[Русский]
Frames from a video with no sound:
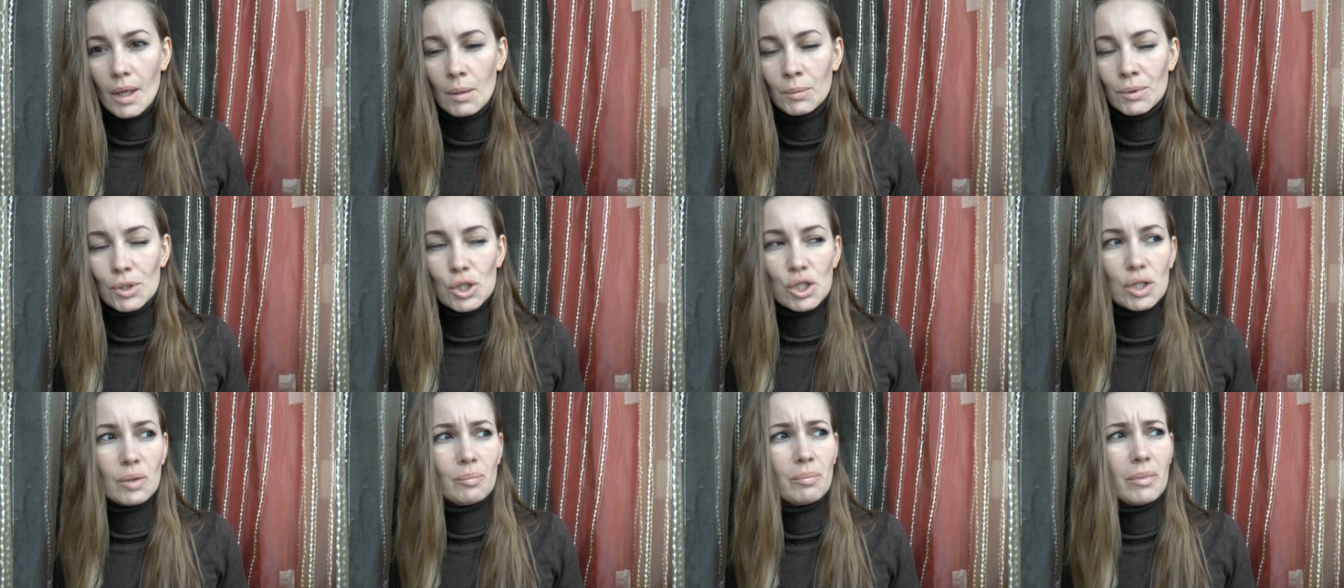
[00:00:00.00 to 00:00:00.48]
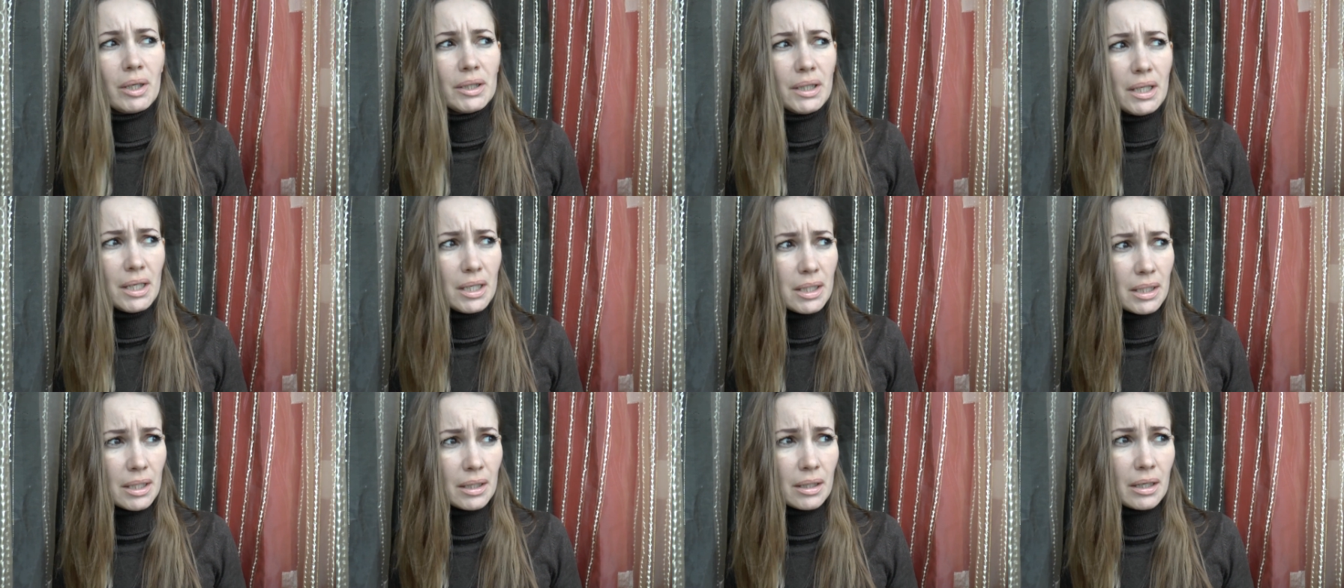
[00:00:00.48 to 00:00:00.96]
То, что там
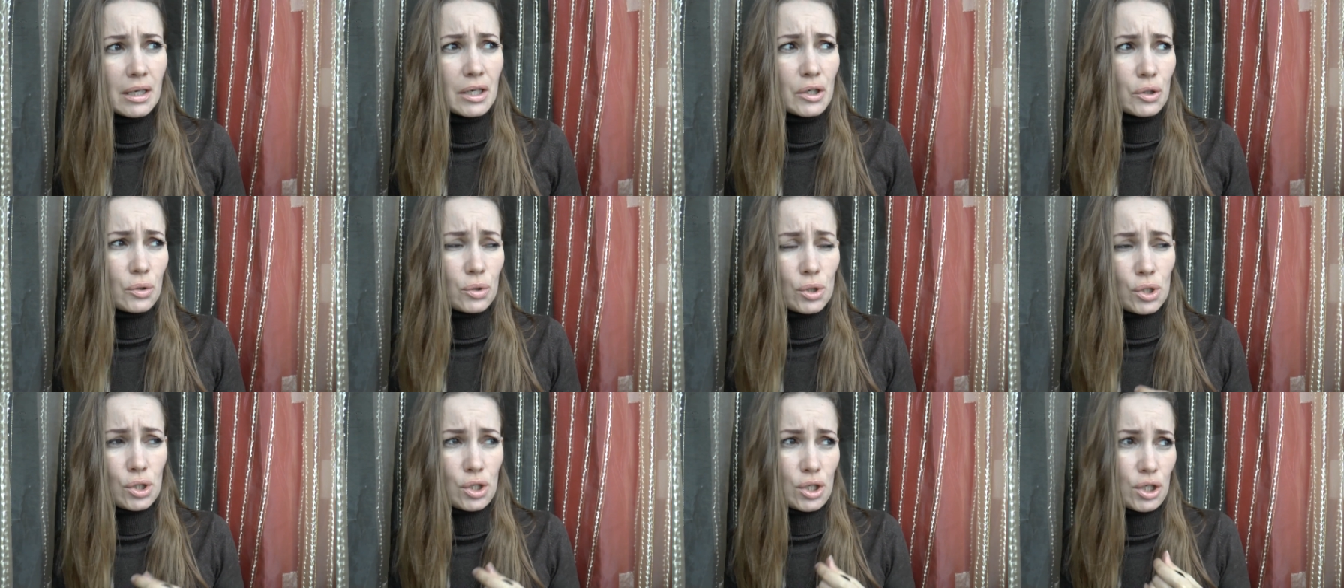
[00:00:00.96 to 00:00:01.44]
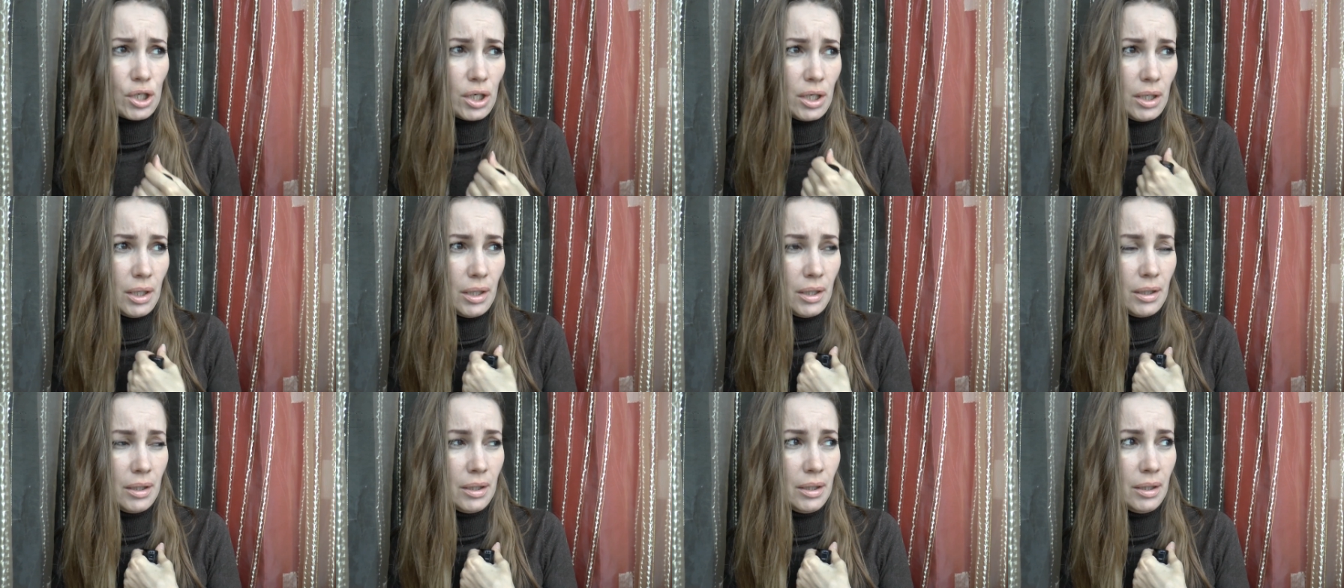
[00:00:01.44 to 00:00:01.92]
модельки хорошие
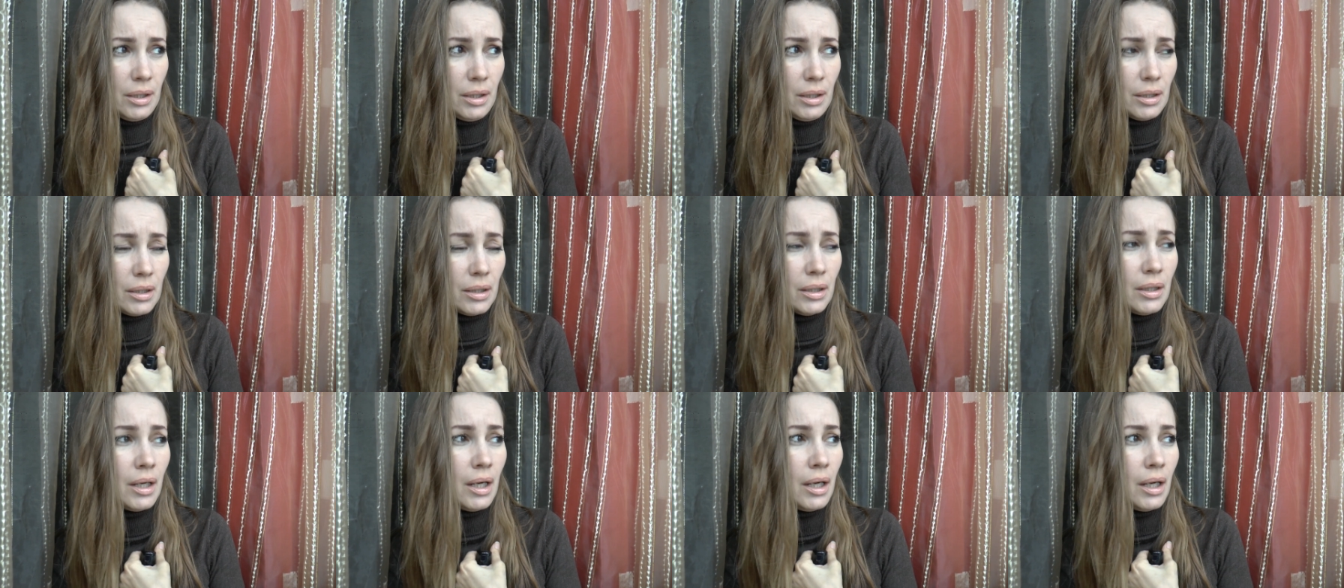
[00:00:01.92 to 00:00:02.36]
и